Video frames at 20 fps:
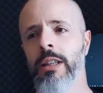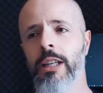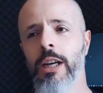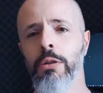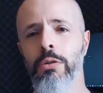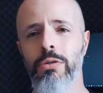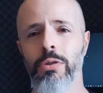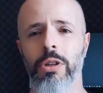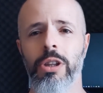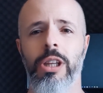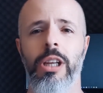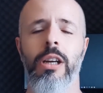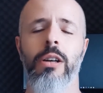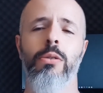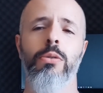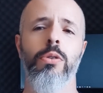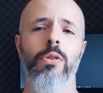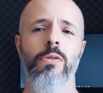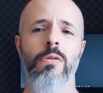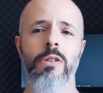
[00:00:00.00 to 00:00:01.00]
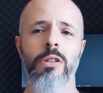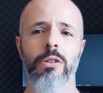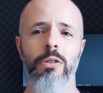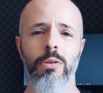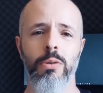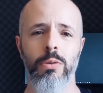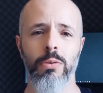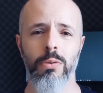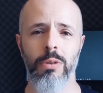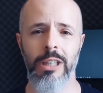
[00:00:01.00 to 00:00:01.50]
Tanto o Soteudo
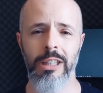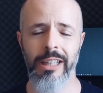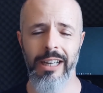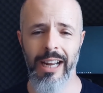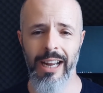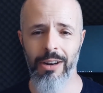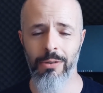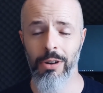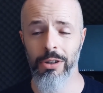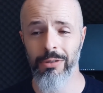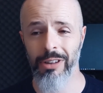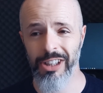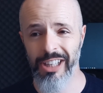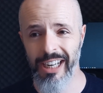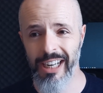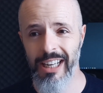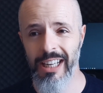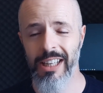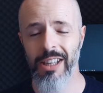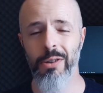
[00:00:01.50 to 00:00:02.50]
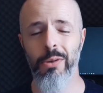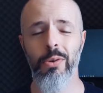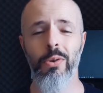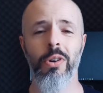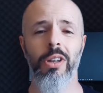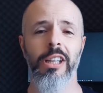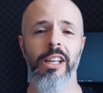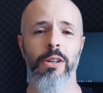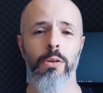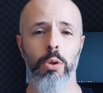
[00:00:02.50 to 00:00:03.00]
quanto o André, quanto o André Henrique e o
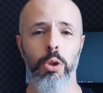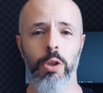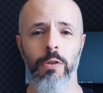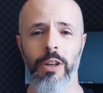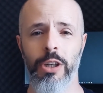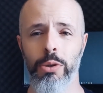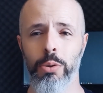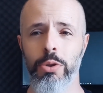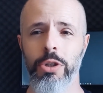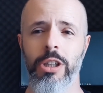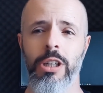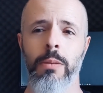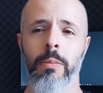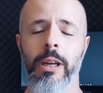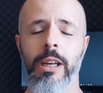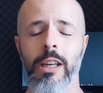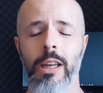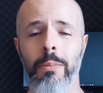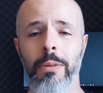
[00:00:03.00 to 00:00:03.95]
goleiro do Juventude também,